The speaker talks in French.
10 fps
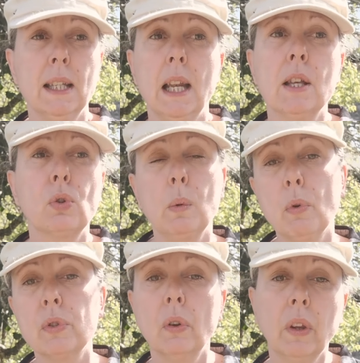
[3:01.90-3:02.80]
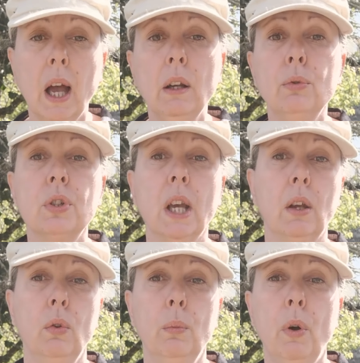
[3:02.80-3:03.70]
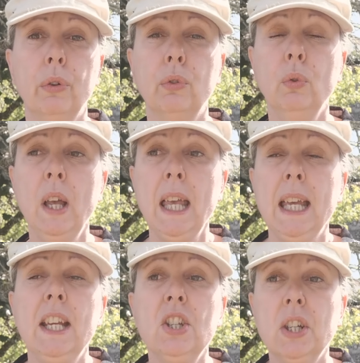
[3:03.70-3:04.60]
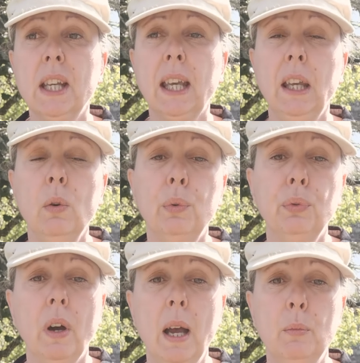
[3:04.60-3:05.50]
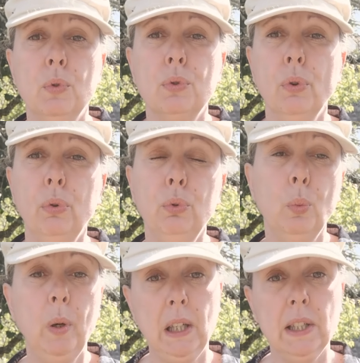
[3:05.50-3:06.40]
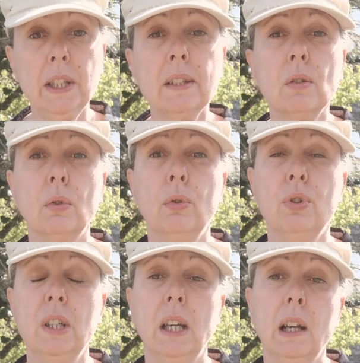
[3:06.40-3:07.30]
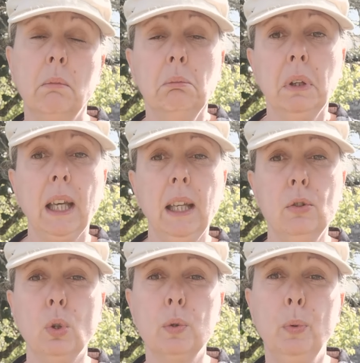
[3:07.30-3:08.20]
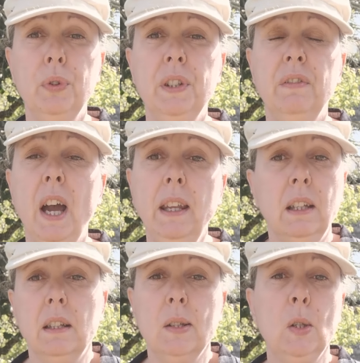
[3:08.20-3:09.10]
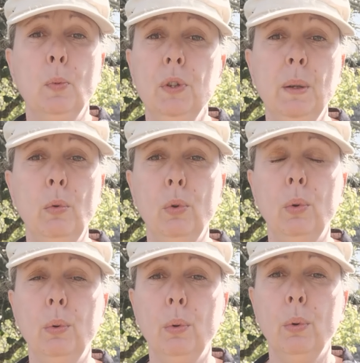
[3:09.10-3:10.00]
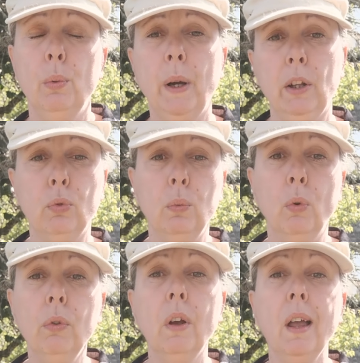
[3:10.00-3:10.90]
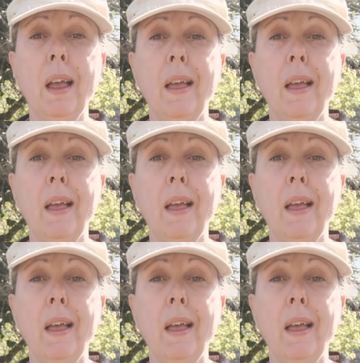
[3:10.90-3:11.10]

C'est l'instrument central de chaque morceau. Et j'ai créé au fur et à mesure une playlist que j'ai créé sur Spotify et qui est disponible auprès de tout le monde.